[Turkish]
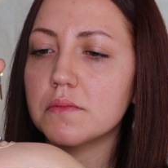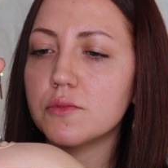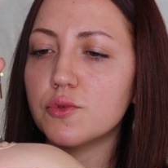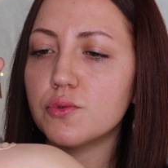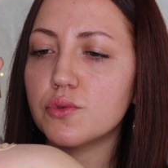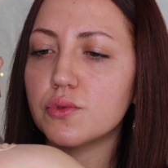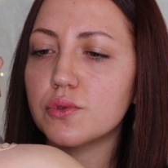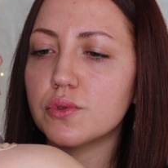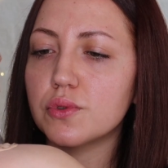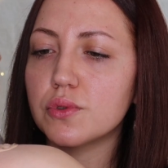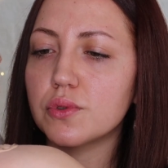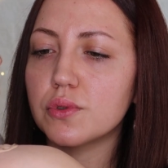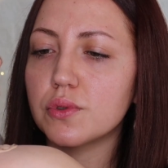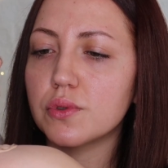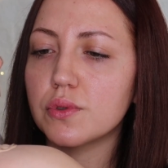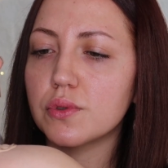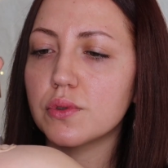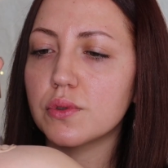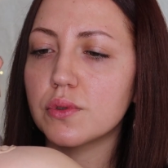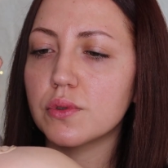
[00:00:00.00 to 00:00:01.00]
3
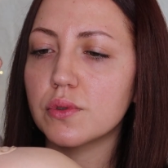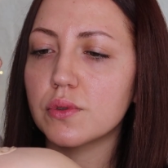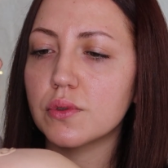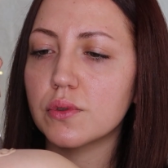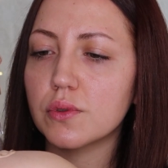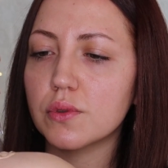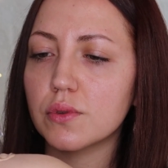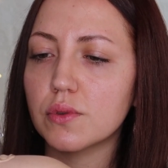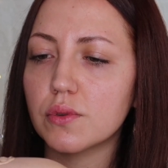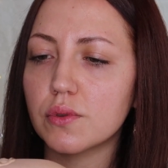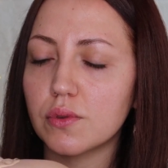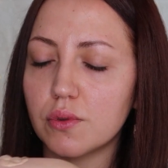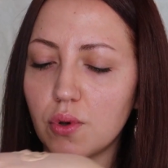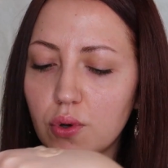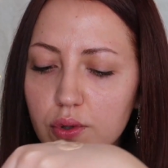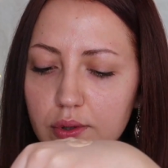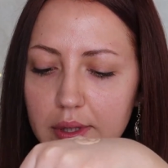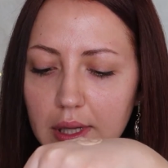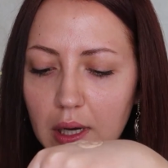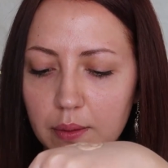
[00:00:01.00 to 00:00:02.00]

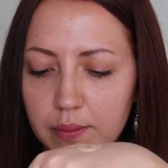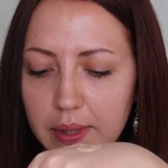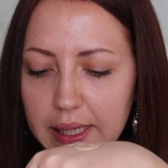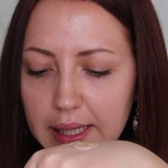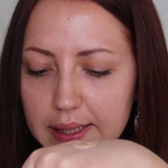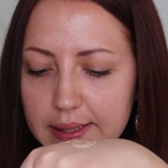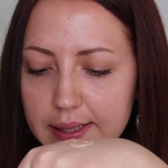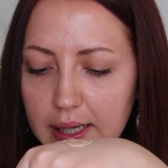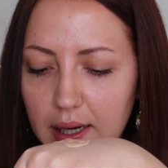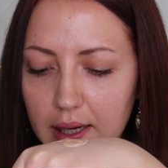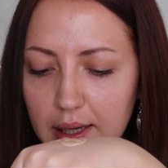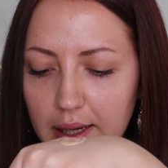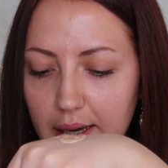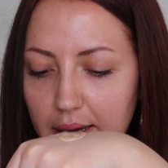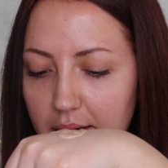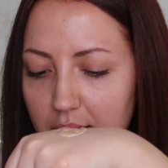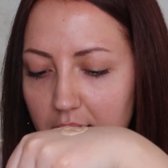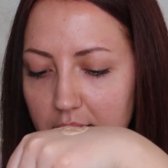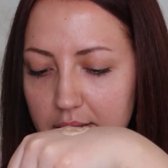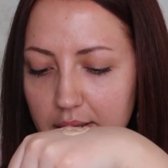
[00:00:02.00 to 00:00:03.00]
4 damla yeterli
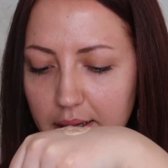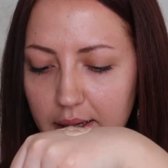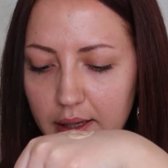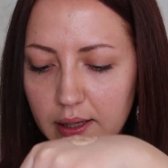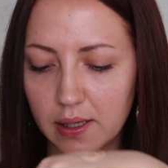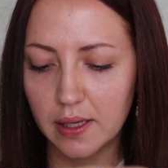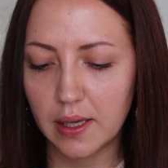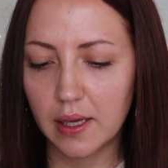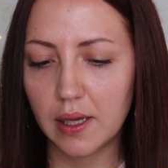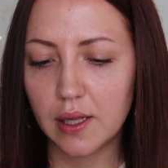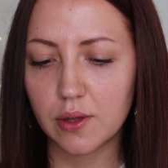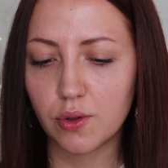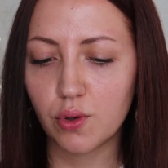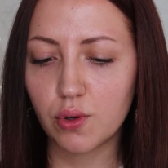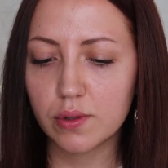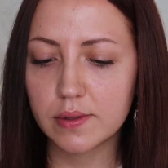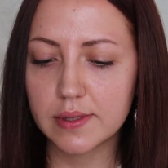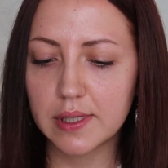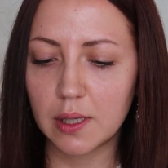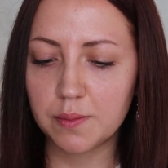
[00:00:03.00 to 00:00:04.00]
herhalde.
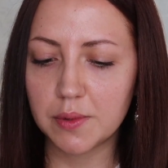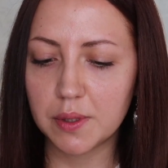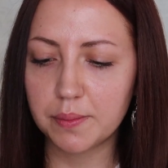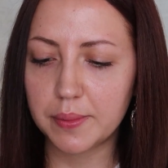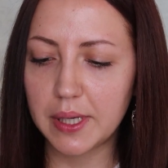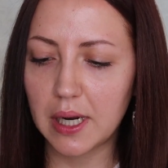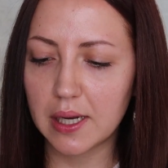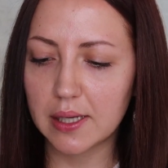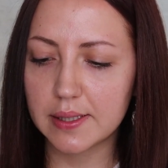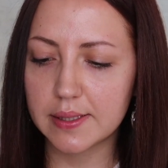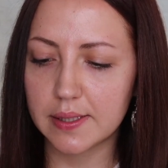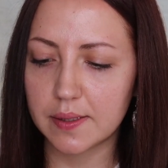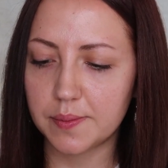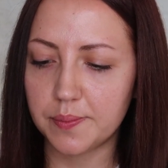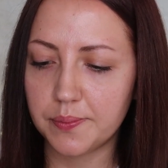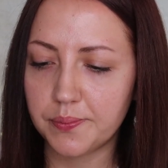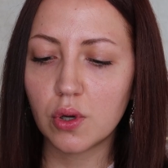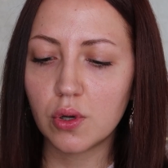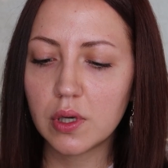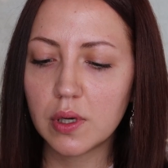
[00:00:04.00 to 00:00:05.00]
4 damla
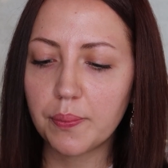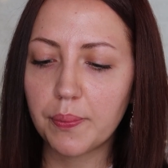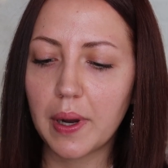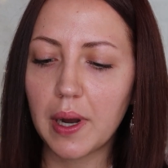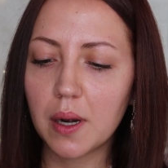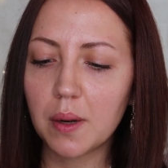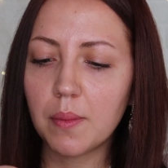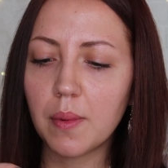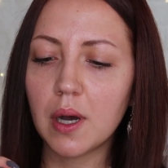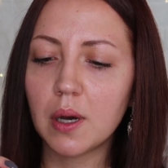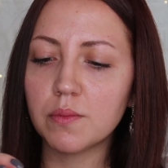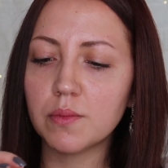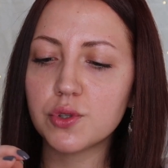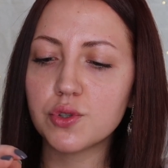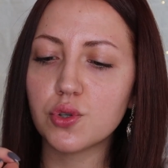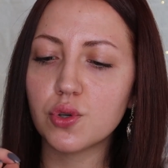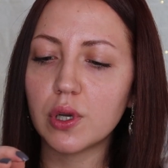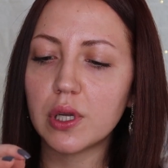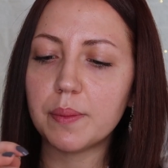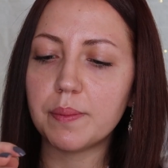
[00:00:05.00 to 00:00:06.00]
bıraktım. Sonra parmağımla
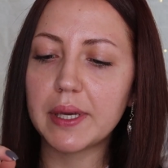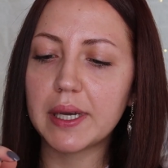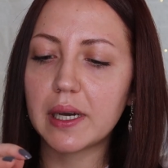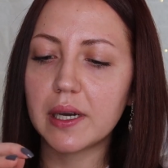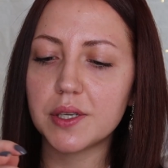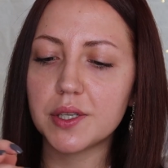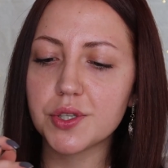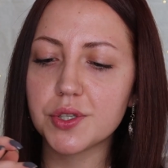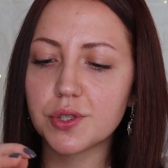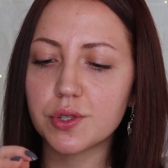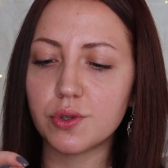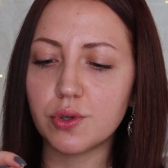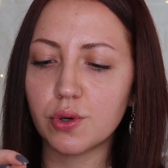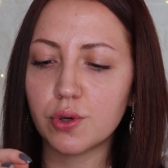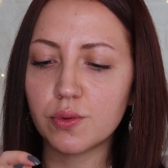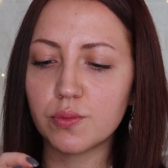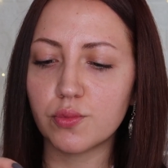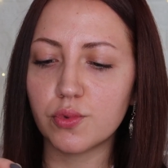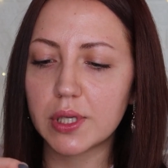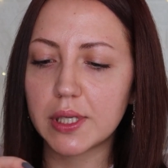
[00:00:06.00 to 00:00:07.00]
şöyle bir
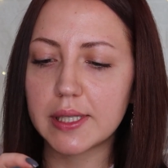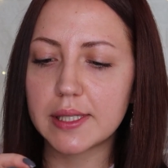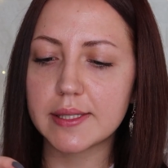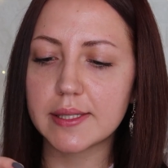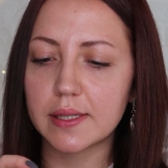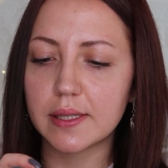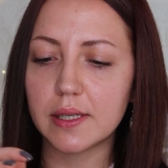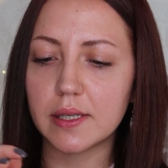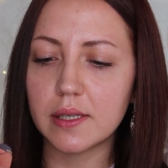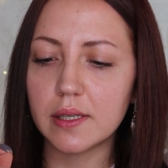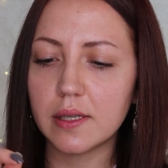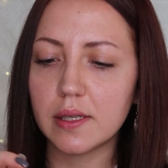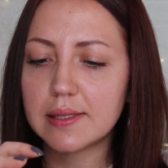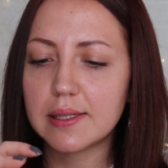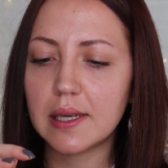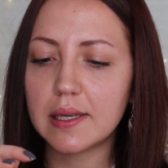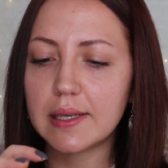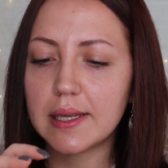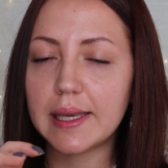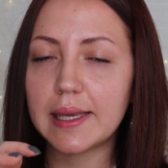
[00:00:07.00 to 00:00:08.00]
karıştırıyorum bu ikisini.
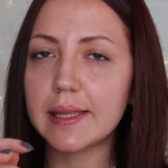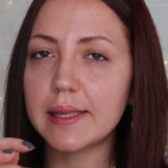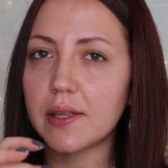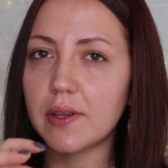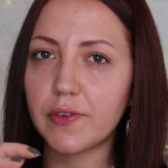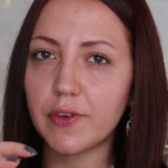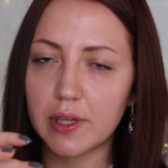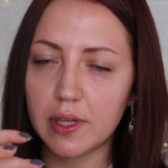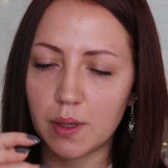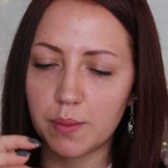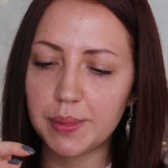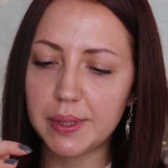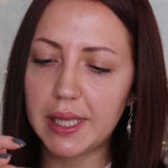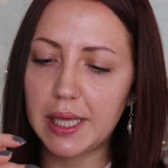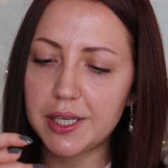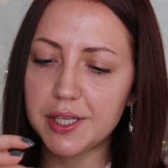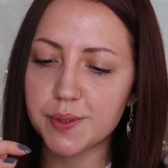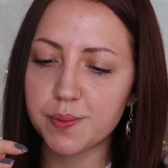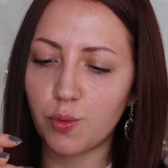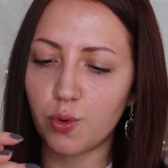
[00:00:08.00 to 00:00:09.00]
Zaten renginde falan bir
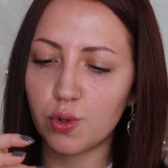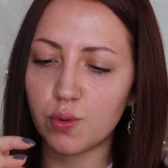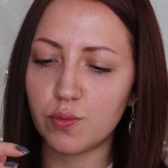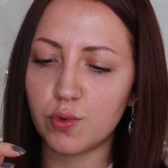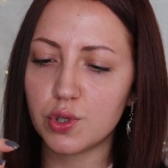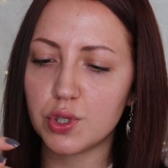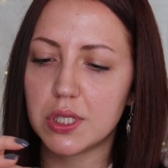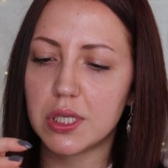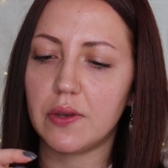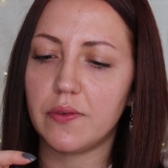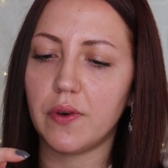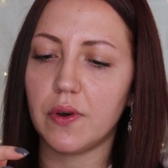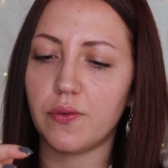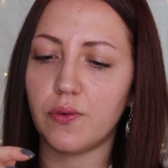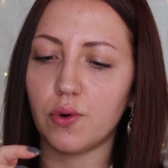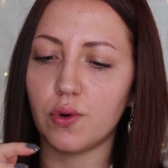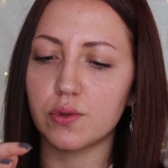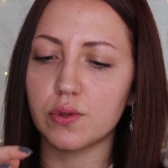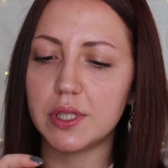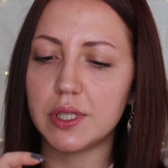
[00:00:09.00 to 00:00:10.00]
değişme olmuyor
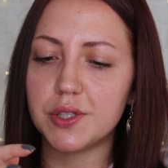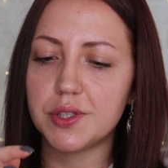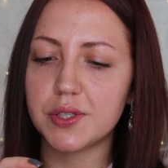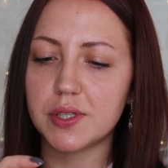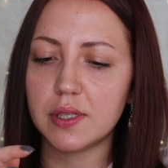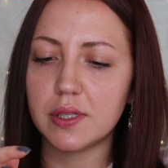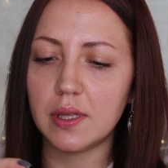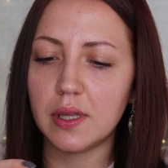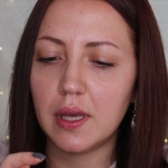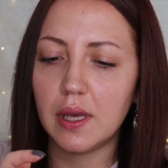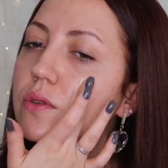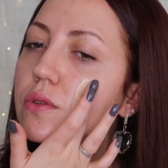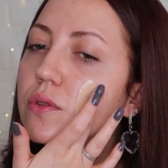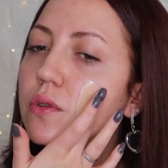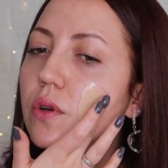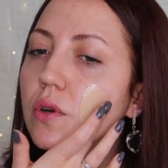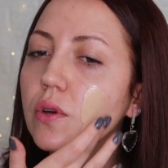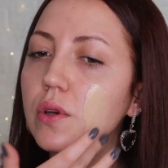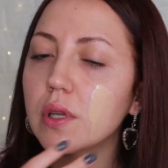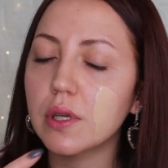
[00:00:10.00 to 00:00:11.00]
şeffaf olduğu için.
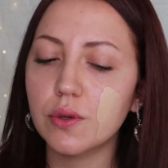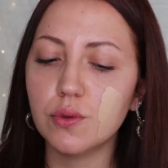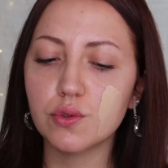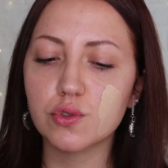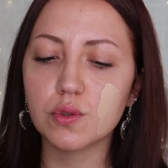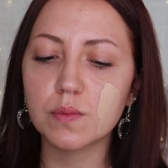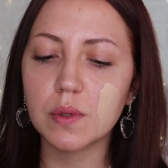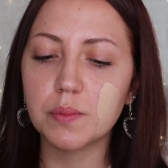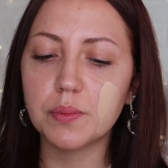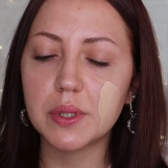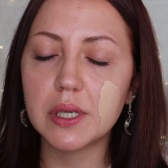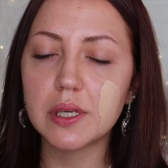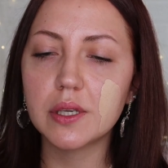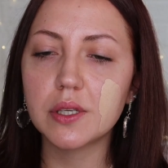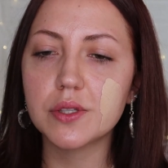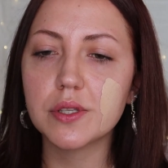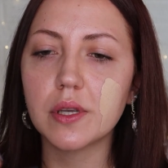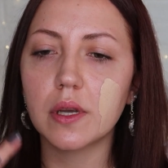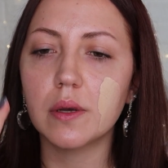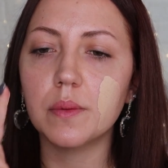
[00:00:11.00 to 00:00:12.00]
Şöyle yüzüme
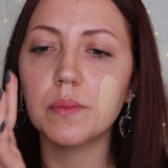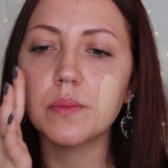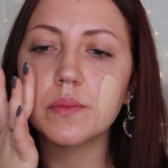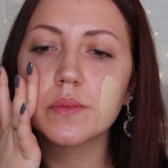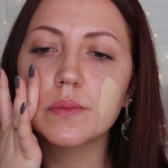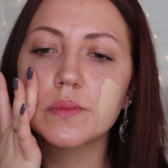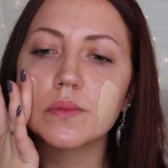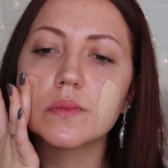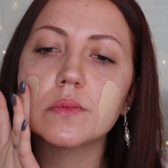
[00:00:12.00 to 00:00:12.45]
bırakacağım.